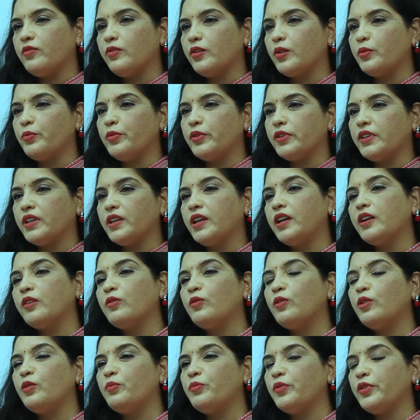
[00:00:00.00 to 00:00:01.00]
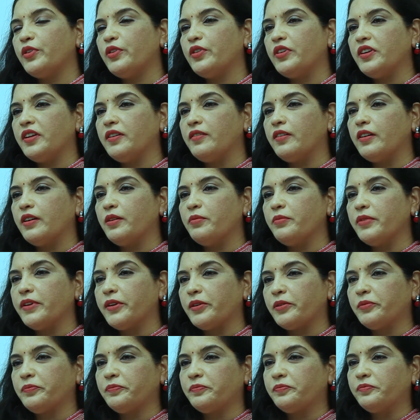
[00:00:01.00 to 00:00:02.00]
అవ్వకపోతే ఏం కోల్పోయి ఉండేవాళ్ళు
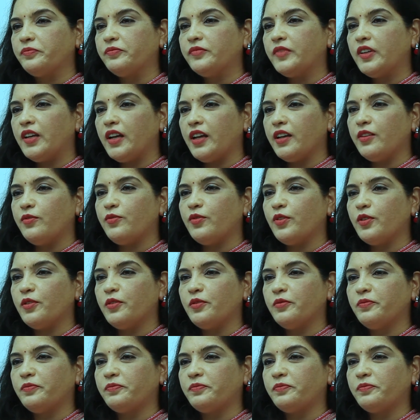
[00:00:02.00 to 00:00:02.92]
మీరు లైఫ్లో